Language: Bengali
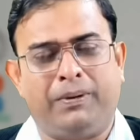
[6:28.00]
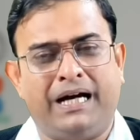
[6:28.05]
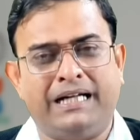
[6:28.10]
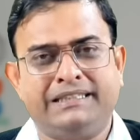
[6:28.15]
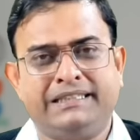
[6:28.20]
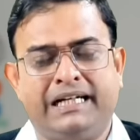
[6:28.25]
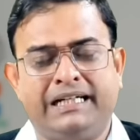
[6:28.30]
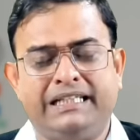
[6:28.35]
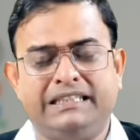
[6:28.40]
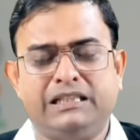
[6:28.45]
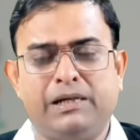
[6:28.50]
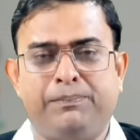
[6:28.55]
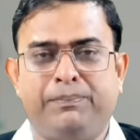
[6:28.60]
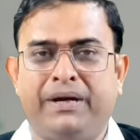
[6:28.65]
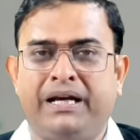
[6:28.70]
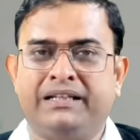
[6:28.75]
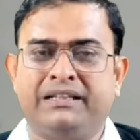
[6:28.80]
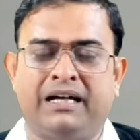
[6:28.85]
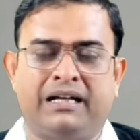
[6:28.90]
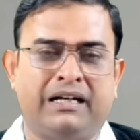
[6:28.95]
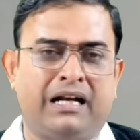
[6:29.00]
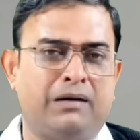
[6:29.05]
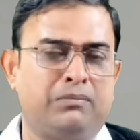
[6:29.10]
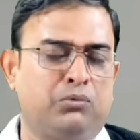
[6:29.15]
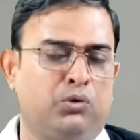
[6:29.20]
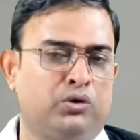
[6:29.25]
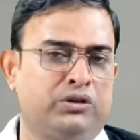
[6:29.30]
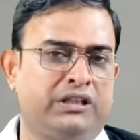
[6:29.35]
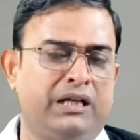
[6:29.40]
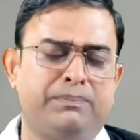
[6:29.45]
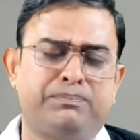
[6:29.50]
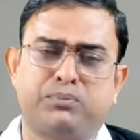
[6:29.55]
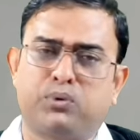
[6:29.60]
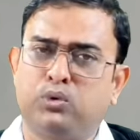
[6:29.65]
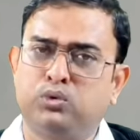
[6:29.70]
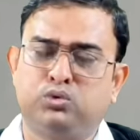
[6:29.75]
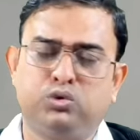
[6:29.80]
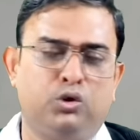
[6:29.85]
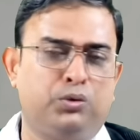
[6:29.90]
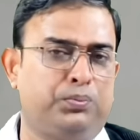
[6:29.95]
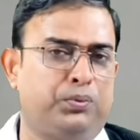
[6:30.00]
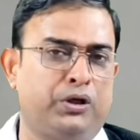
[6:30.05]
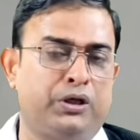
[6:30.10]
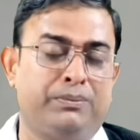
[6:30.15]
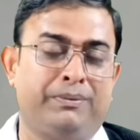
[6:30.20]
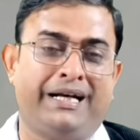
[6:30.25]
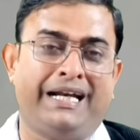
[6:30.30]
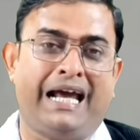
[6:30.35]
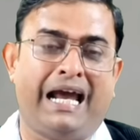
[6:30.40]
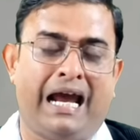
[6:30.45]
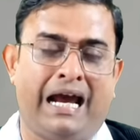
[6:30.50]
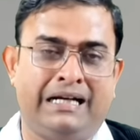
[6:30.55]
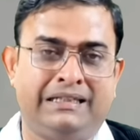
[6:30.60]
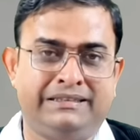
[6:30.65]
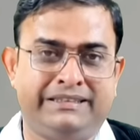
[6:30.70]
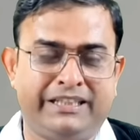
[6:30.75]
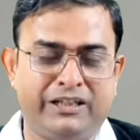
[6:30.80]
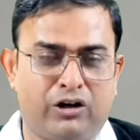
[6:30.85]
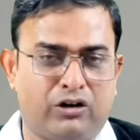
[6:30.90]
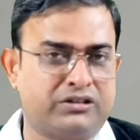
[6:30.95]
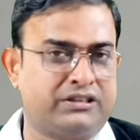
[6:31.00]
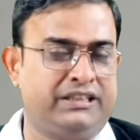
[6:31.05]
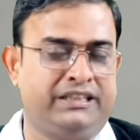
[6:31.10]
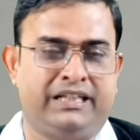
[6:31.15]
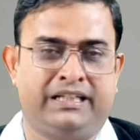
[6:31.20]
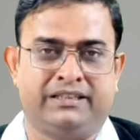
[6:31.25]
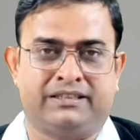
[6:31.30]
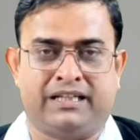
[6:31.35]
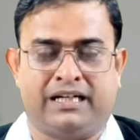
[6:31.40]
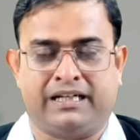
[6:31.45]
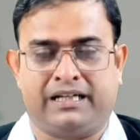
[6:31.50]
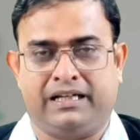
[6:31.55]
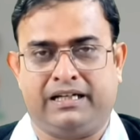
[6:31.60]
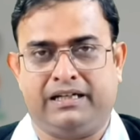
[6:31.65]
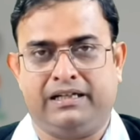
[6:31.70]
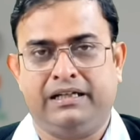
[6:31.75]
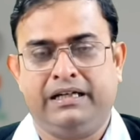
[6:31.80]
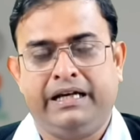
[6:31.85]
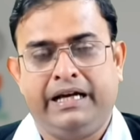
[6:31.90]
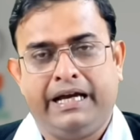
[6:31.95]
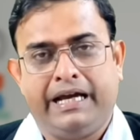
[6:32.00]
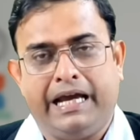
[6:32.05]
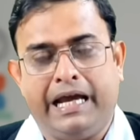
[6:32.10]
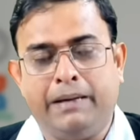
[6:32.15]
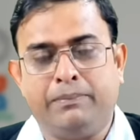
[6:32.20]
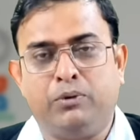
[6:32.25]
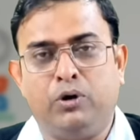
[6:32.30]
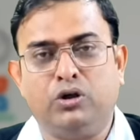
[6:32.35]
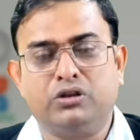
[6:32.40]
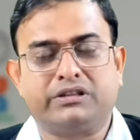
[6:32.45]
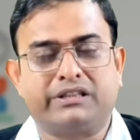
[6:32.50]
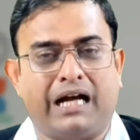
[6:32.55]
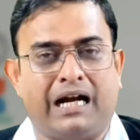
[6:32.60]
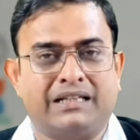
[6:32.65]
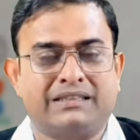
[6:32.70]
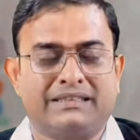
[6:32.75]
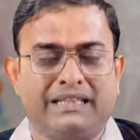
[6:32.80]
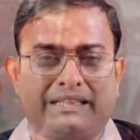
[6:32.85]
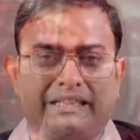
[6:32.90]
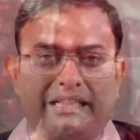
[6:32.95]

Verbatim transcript: সবাই জানি যে বেদানার মধ্যে প্রচুর পরিমাণে অ্যান্টিঅক্সিডেন্ট থাকে এবং তার